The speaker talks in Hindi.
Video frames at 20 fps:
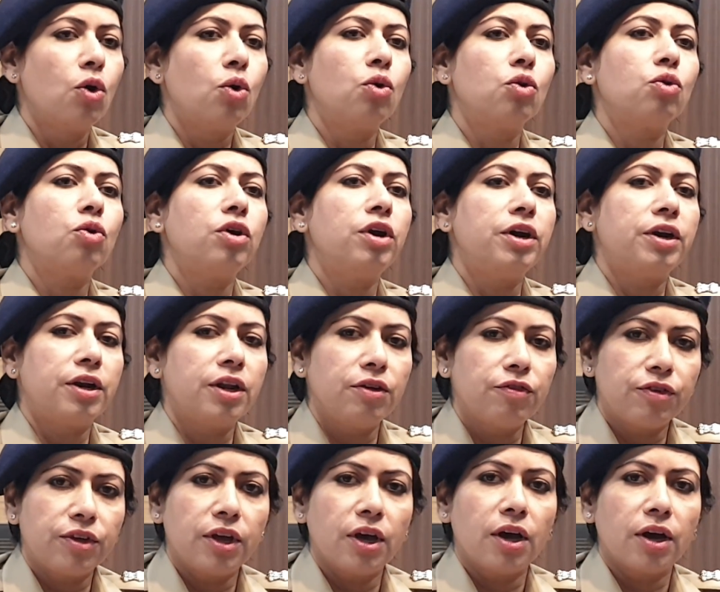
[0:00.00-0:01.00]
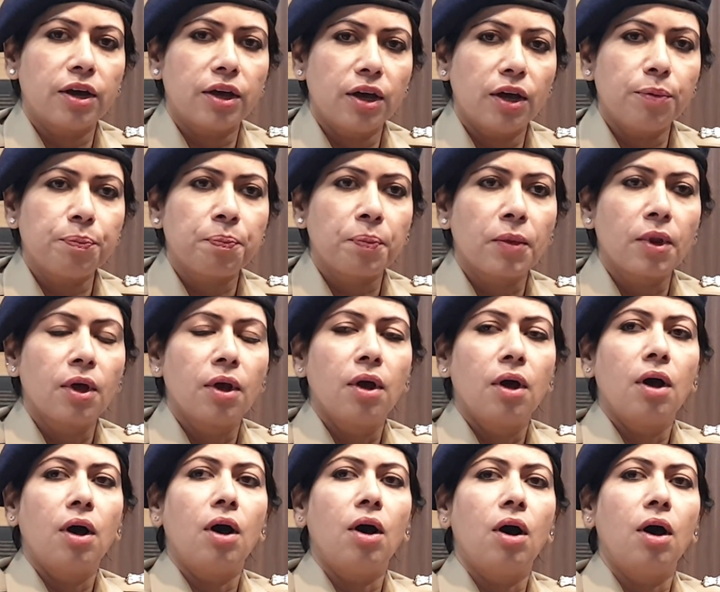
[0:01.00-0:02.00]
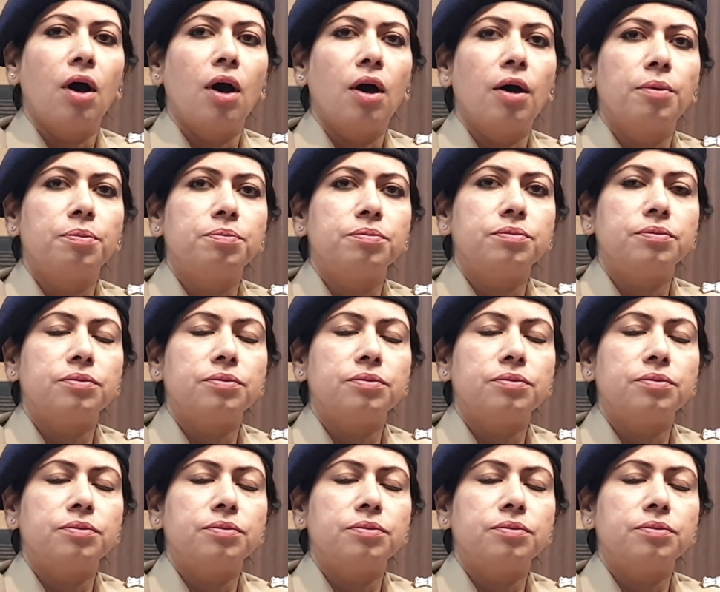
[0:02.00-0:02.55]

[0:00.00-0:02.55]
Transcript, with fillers: उनको रिट्रीव किया गया आ,